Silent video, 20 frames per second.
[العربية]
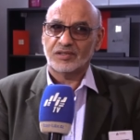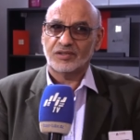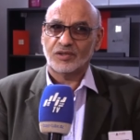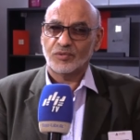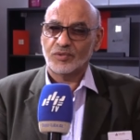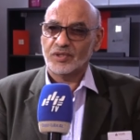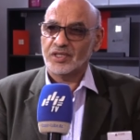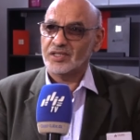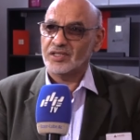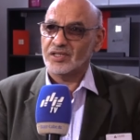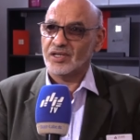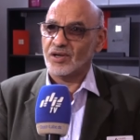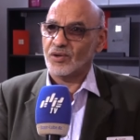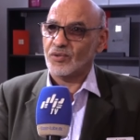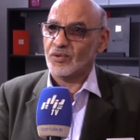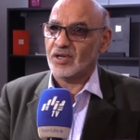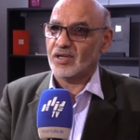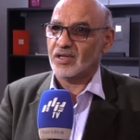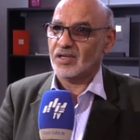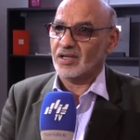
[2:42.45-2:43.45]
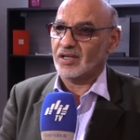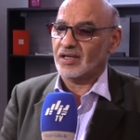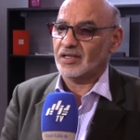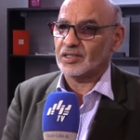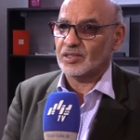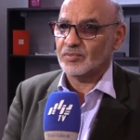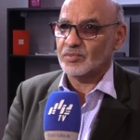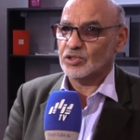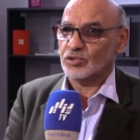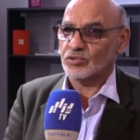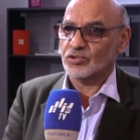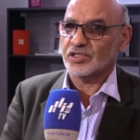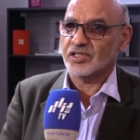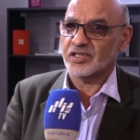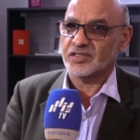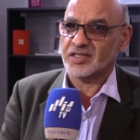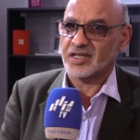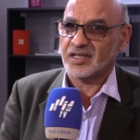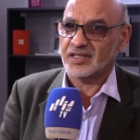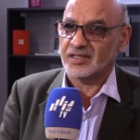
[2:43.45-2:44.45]
دوليه وعرض منتوج
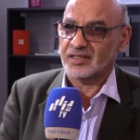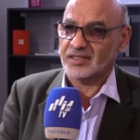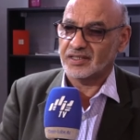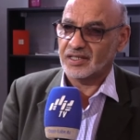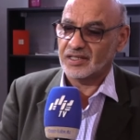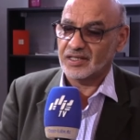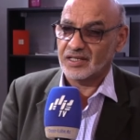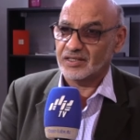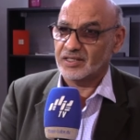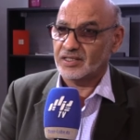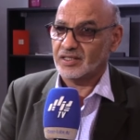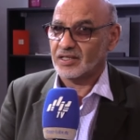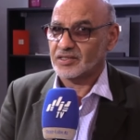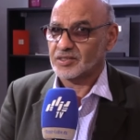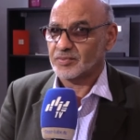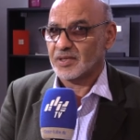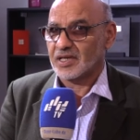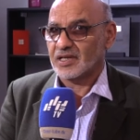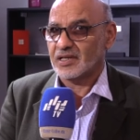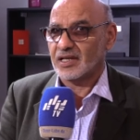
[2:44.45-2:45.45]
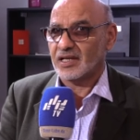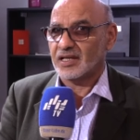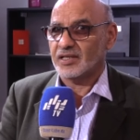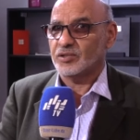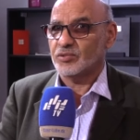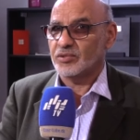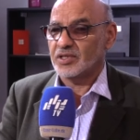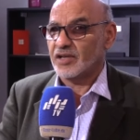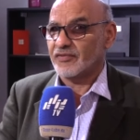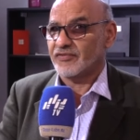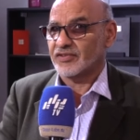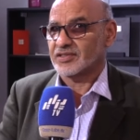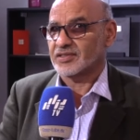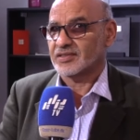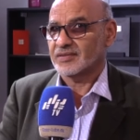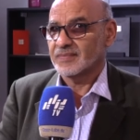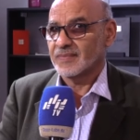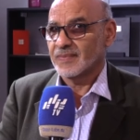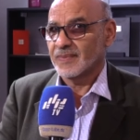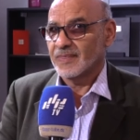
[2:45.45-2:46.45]
جزائري الذي اصبح الان
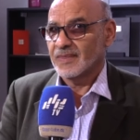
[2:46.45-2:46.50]
ينافس